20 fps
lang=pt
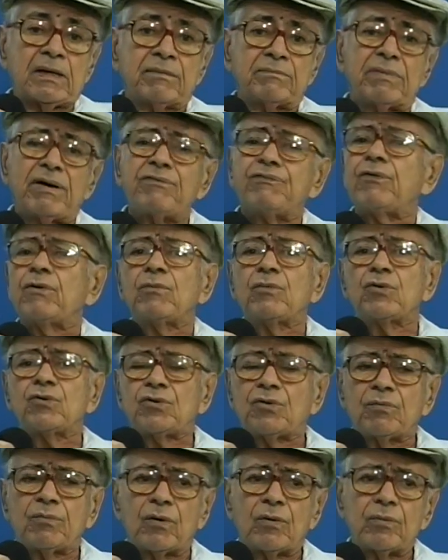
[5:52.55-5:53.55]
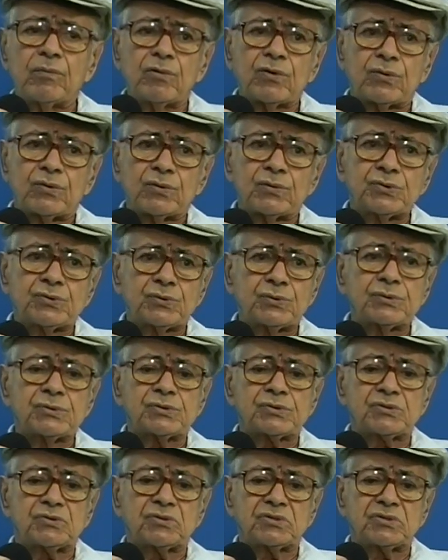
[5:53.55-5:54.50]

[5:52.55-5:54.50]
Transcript: Mas foi muito bom, muito justo.